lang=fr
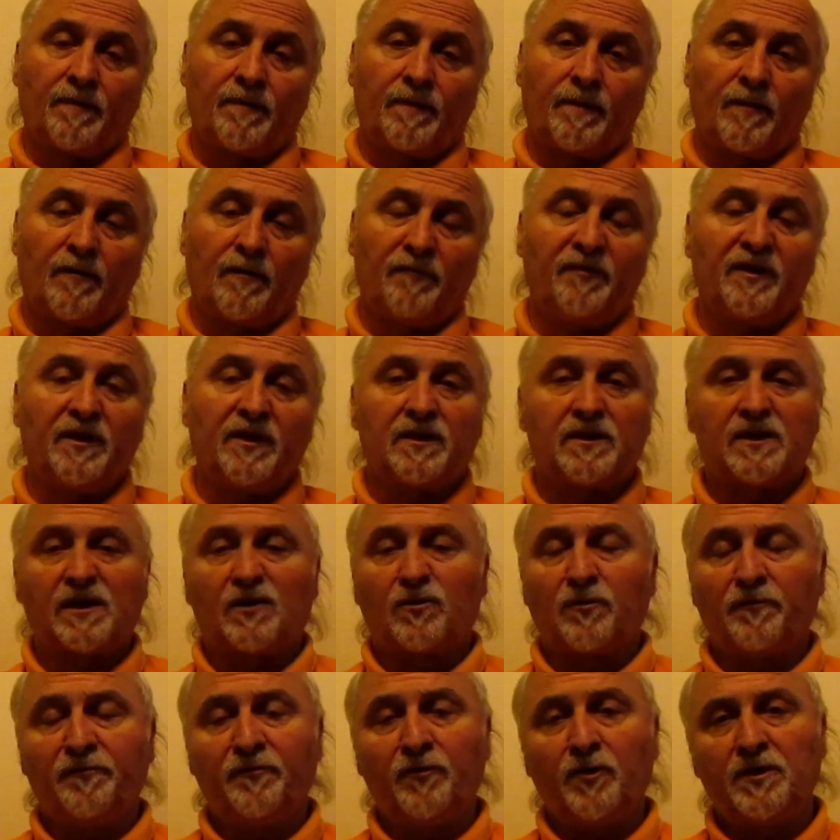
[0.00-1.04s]
En fait, cet
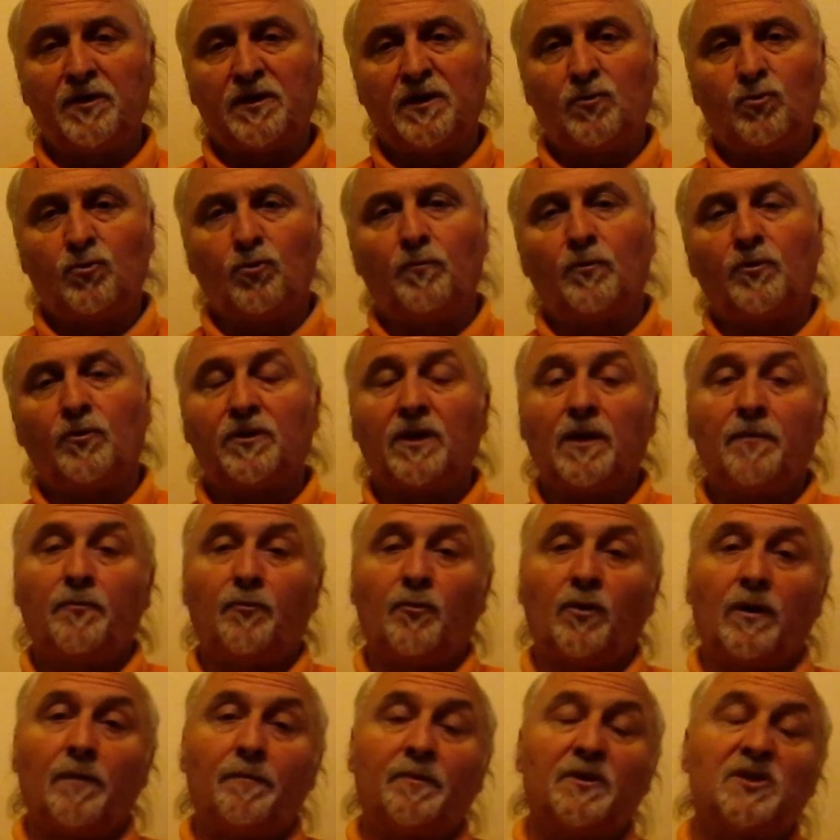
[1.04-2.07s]
enfant était tourmenté pour
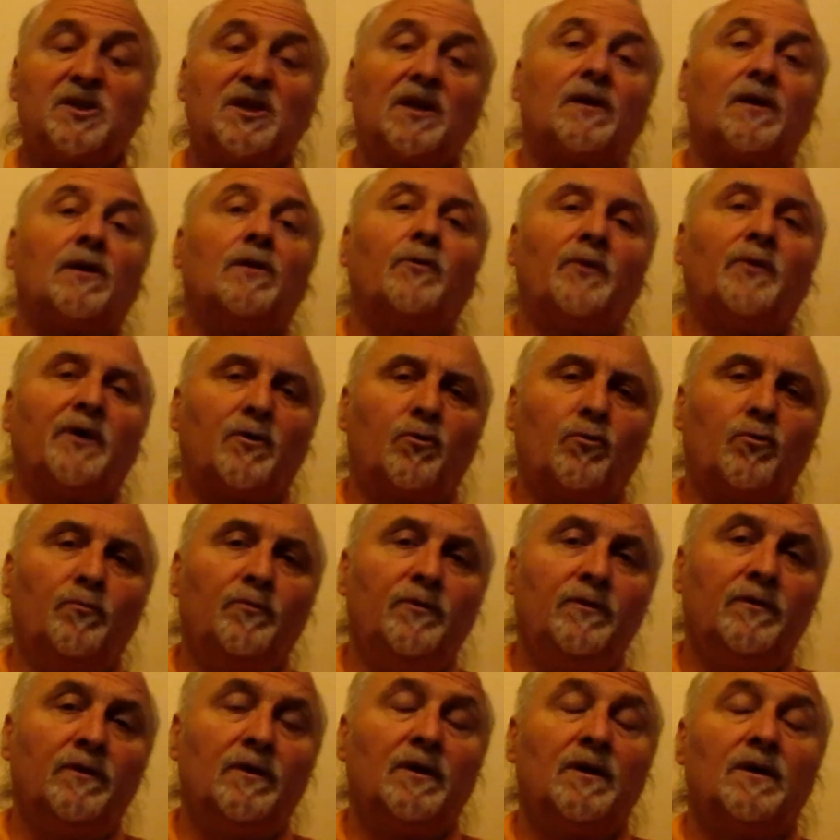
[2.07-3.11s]
les péchés qu'elle aurait
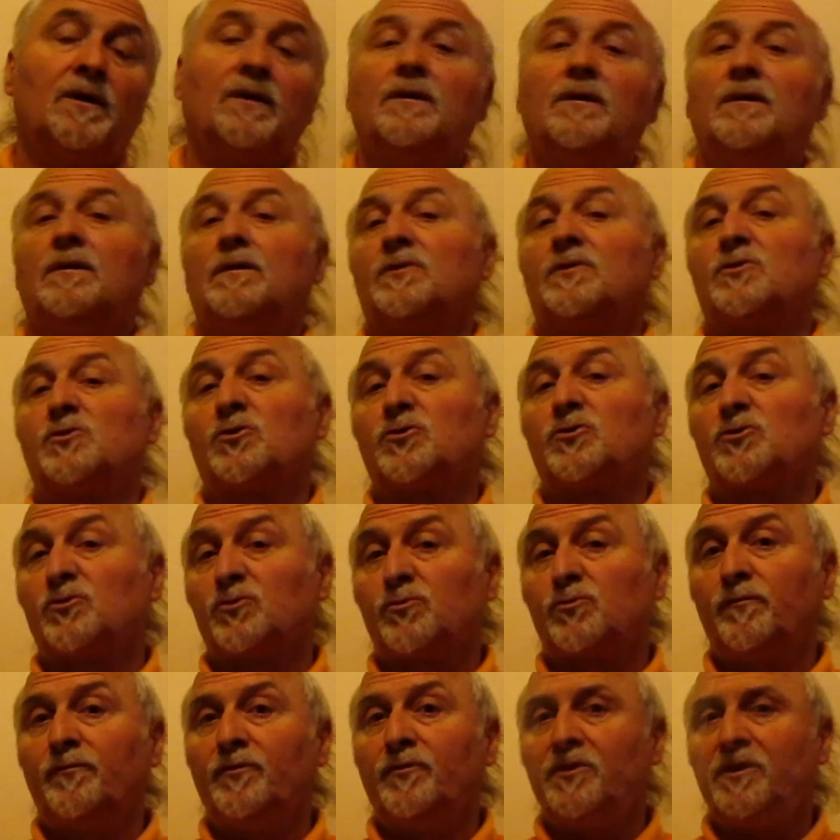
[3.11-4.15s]
commis sans s'en
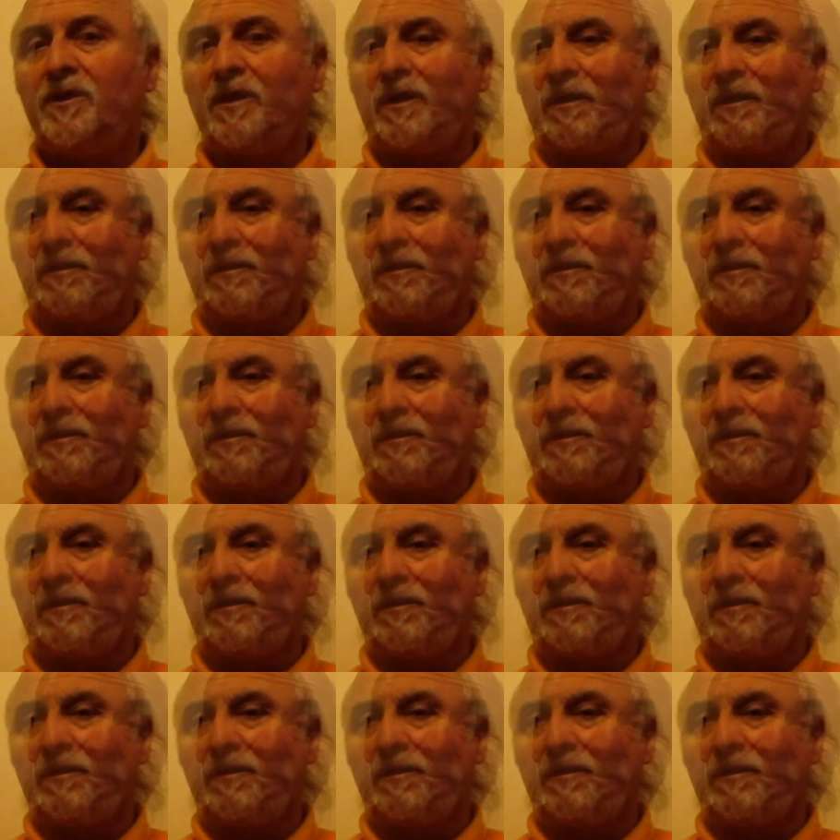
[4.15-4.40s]
souvenir.